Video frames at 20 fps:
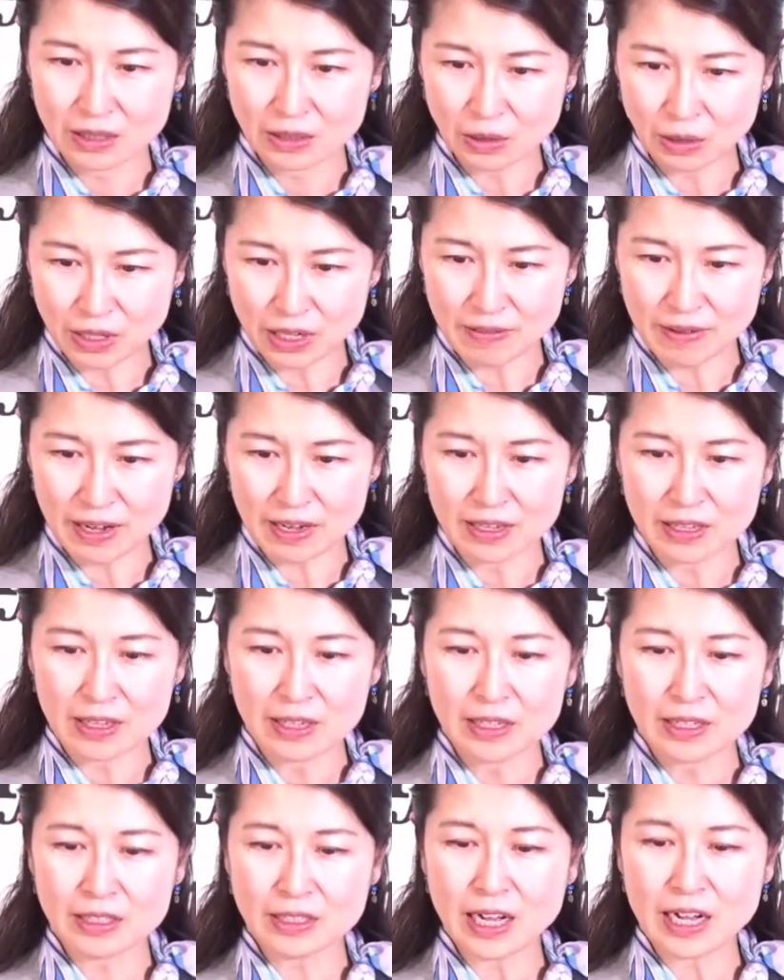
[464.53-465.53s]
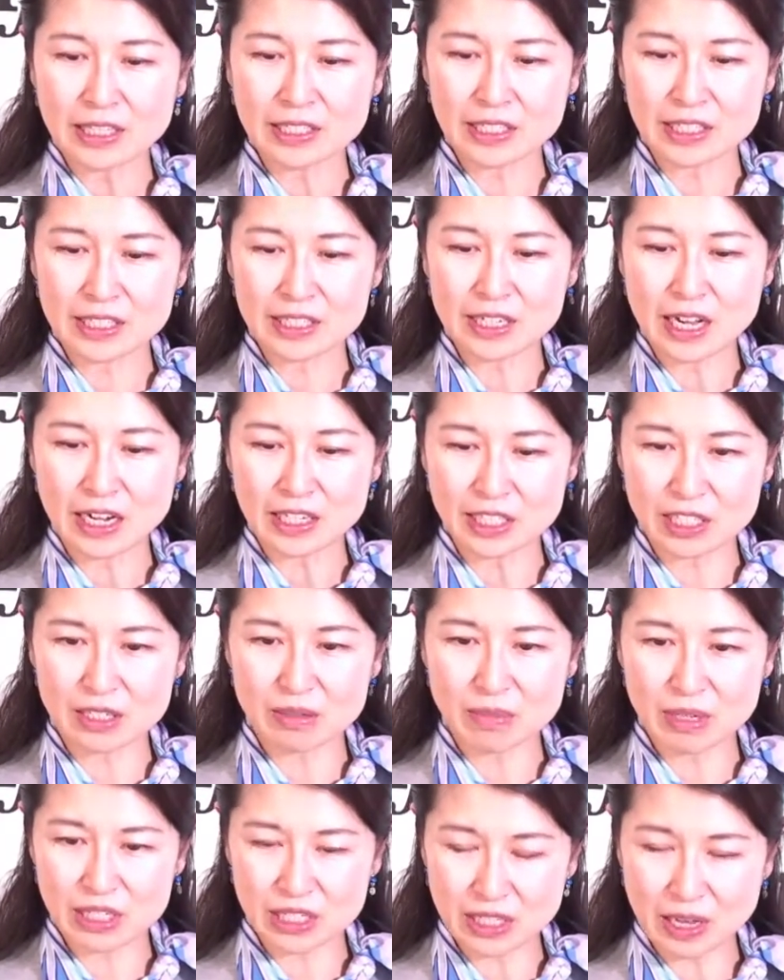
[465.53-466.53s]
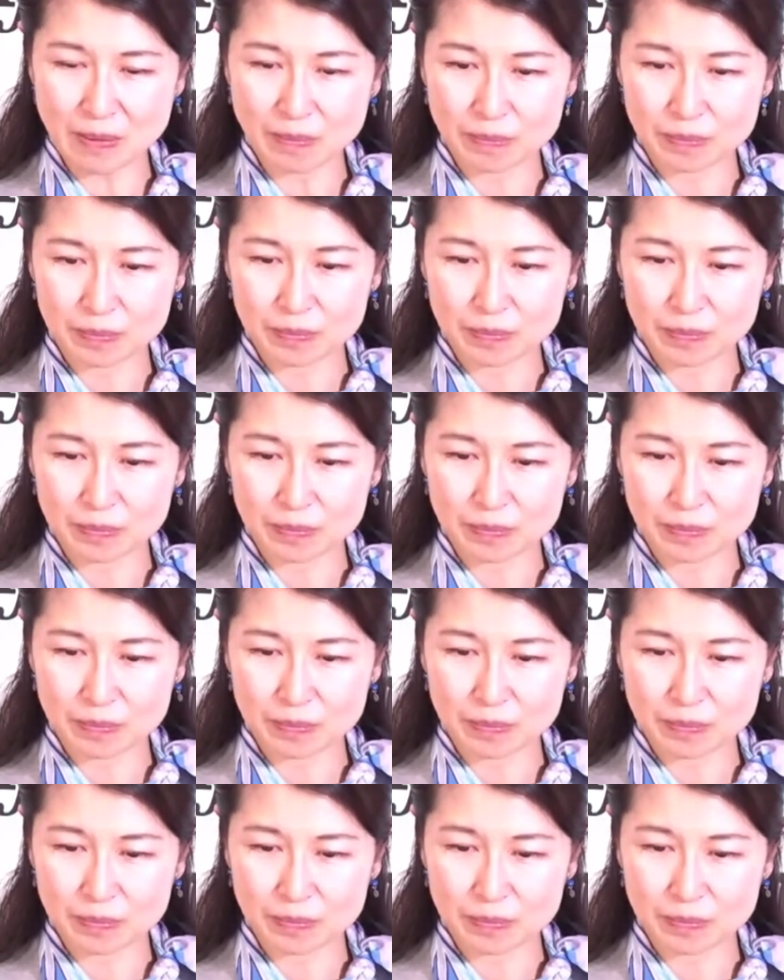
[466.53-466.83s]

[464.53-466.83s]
トネはひた走りに走りました。